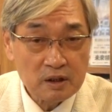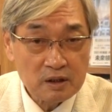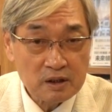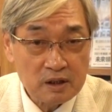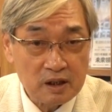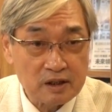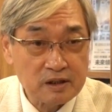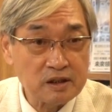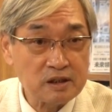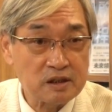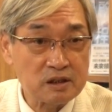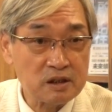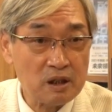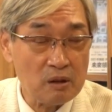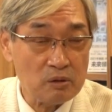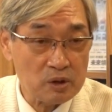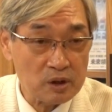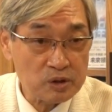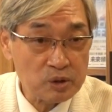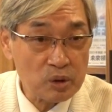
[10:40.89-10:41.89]
可是
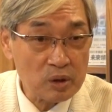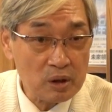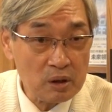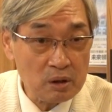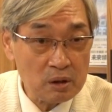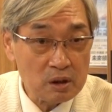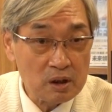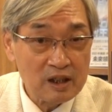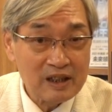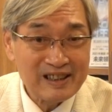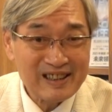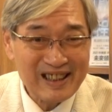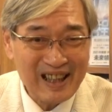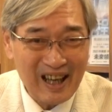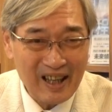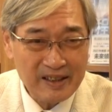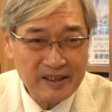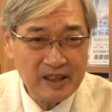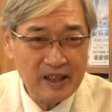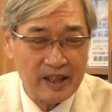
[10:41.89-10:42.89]
到了最后
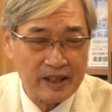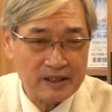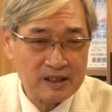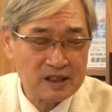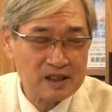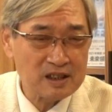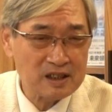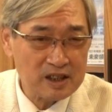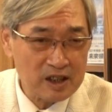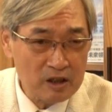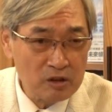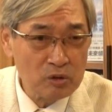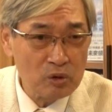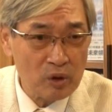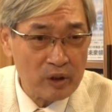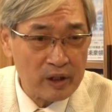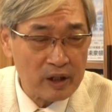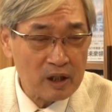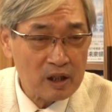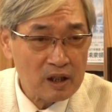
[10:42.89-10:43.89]
他也是因
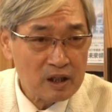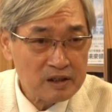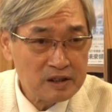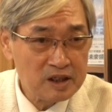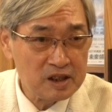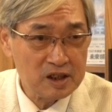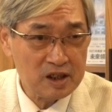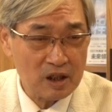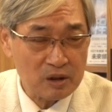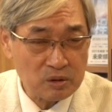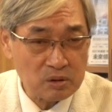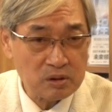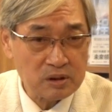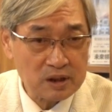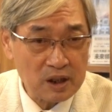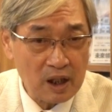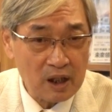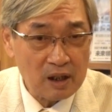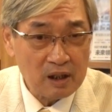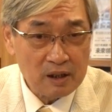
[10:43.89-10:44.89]
为机械故
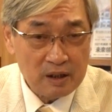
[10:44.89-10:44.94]
障。